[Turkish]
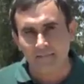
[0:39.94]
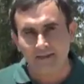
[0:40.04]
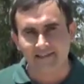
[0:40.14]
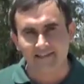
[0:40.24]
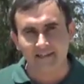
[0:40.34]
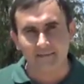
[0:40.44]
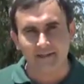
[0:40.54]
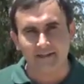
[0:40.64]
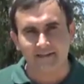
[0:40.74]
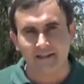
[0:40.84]
gelmesiyle
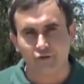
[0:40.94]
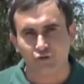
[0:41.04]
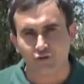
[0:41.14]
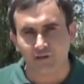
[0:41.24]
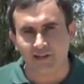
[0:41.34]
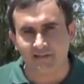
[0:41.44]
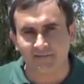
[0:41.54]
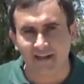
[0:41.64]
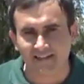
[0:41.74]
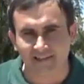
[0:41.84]
birlikte çocukların
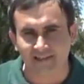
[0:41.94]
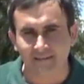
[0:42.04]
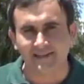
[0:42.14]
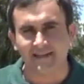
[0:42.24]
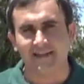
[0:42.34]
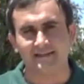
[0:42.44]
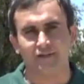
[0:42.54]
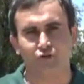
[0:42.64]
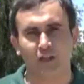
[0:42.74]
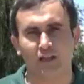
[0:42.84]
vazgeçilmez
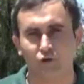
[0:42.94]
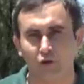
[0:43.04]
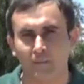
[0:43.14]
eğlencesi olan